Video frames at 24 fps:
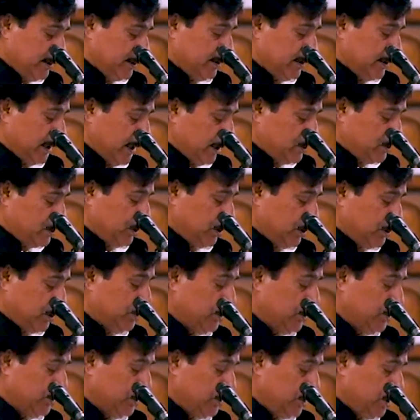তাই
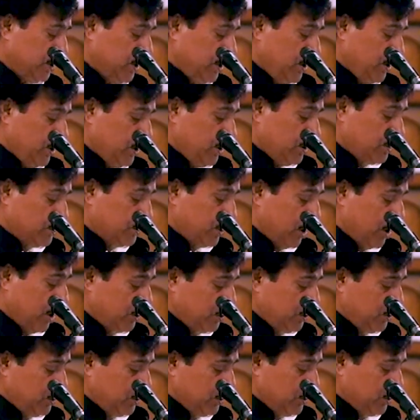সদ্গুরু
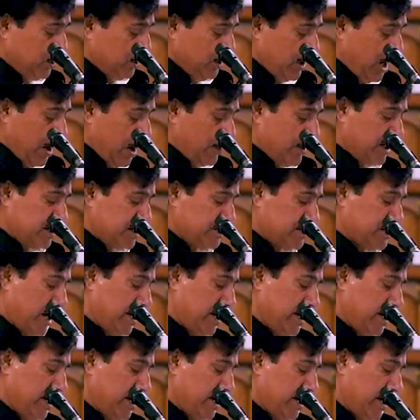সদ্গুরু আমার
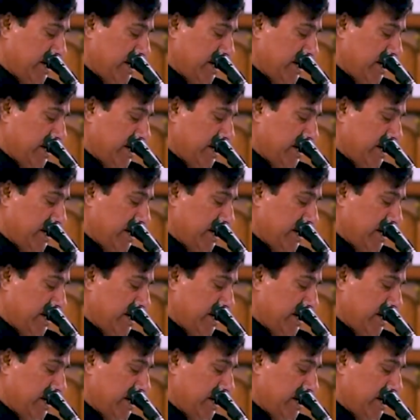ছায়া